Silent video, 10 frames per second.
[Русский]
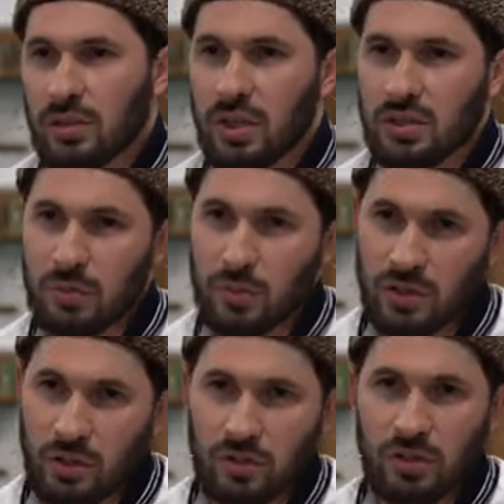Как ты мне
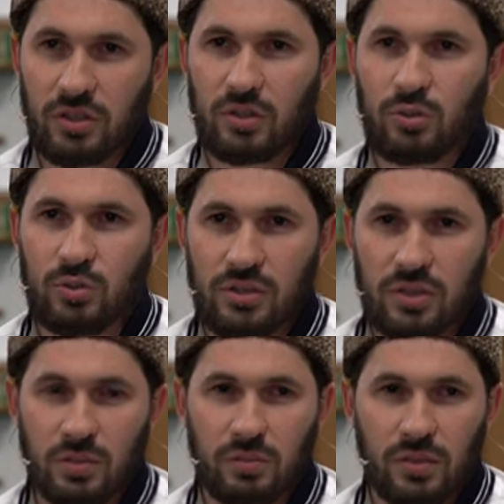дал религию
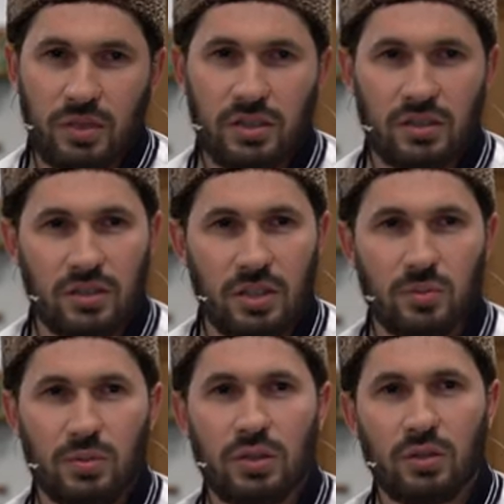ислам, как ты дал
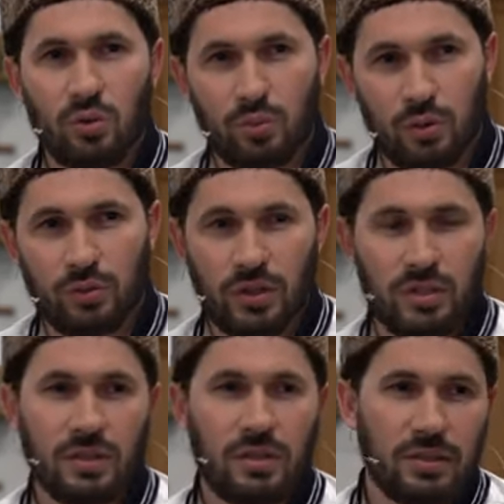мне любовь к
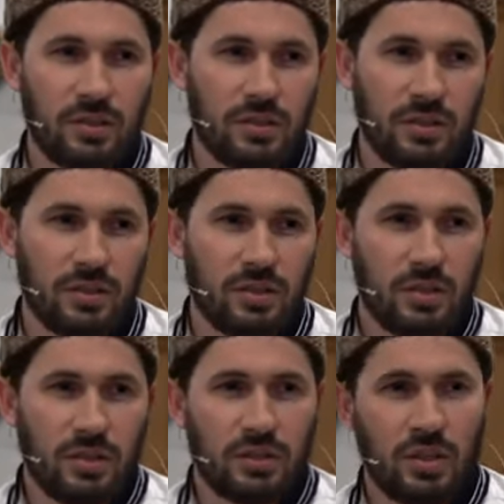этой религии,
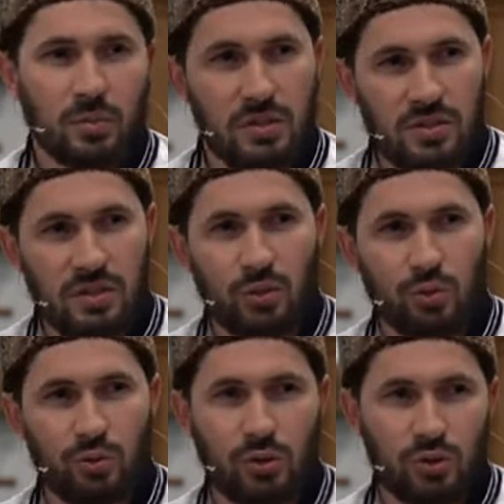дал мне
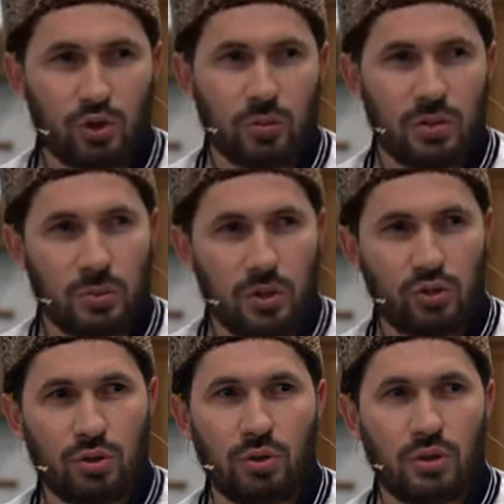здоровье, чтобы я
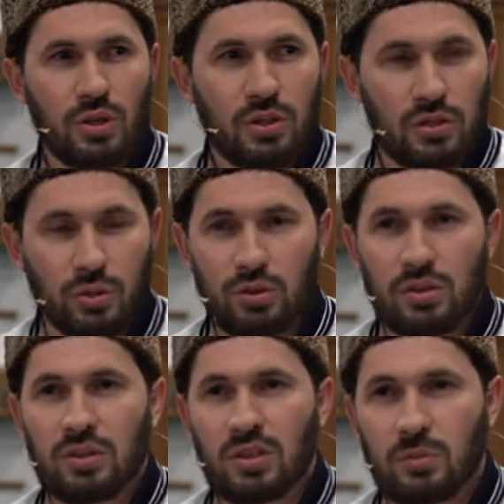пошел на
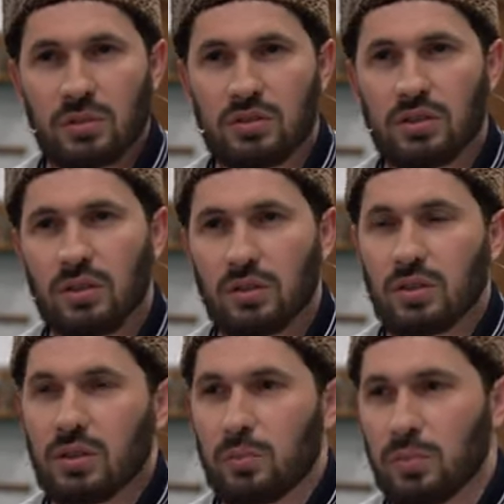утренний намаз, дал
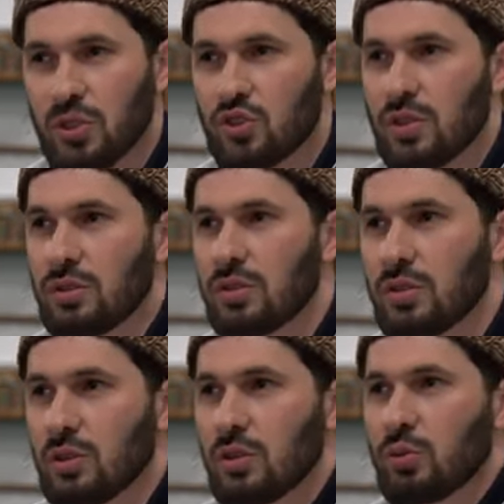мечеть.
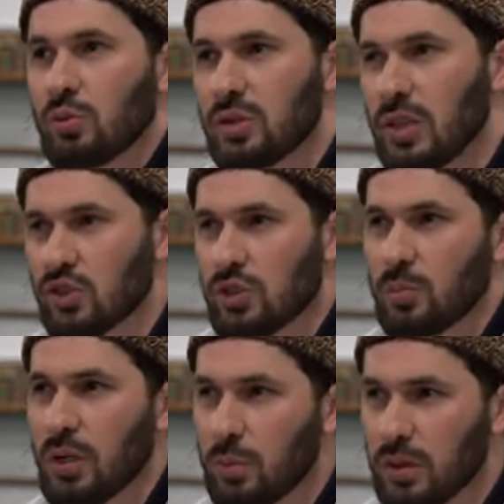Вот так же
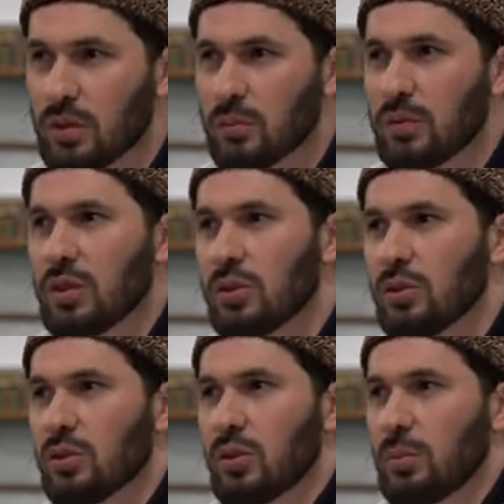помоги мне
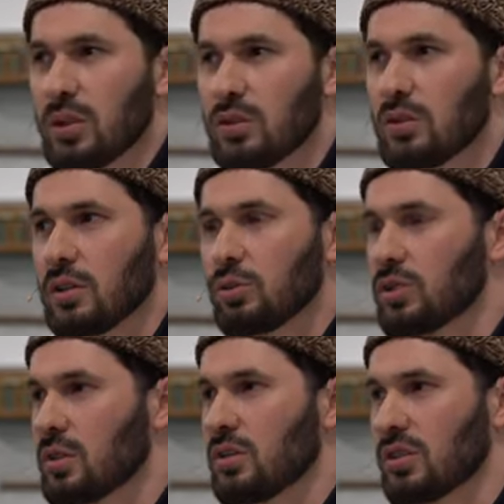пойти на
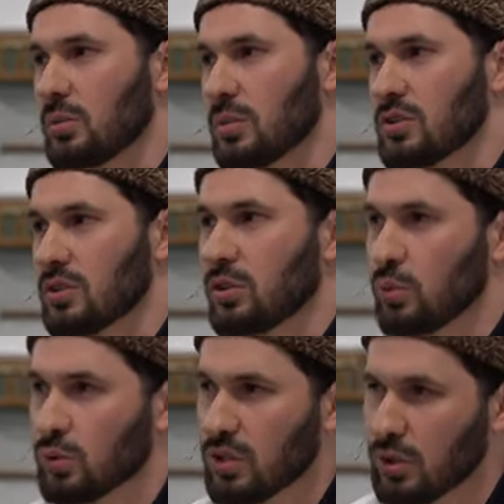утренний намаз. И
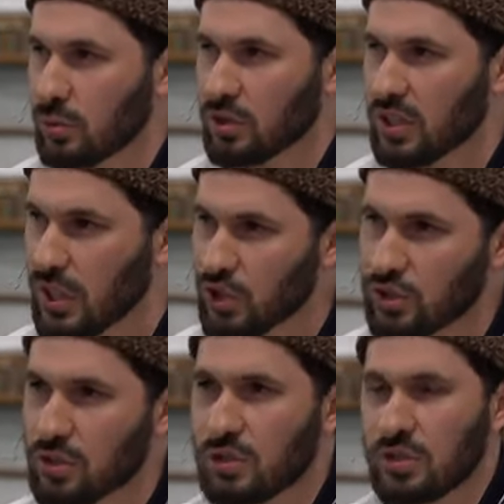вот так вот
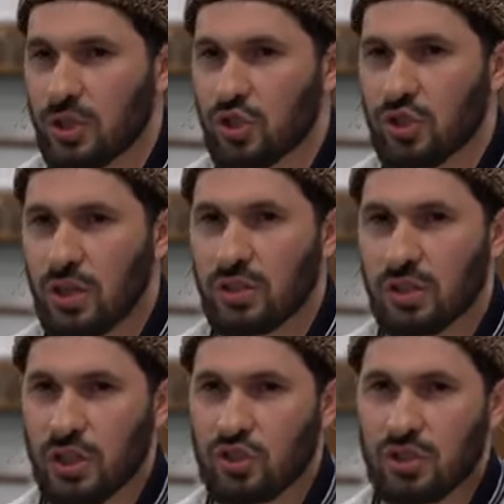каждый наш шаг,
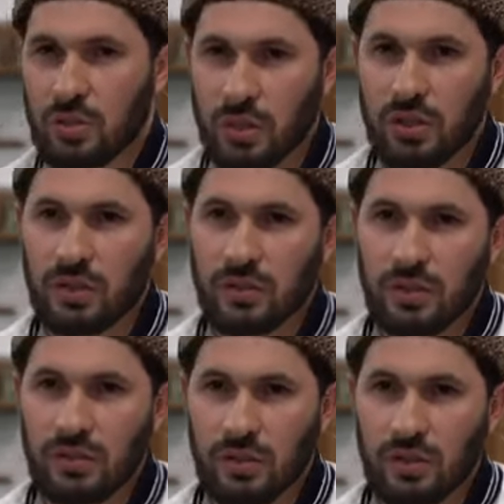каждое
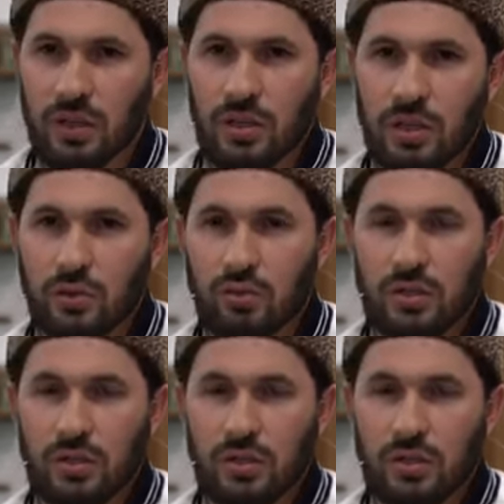поклонение, оно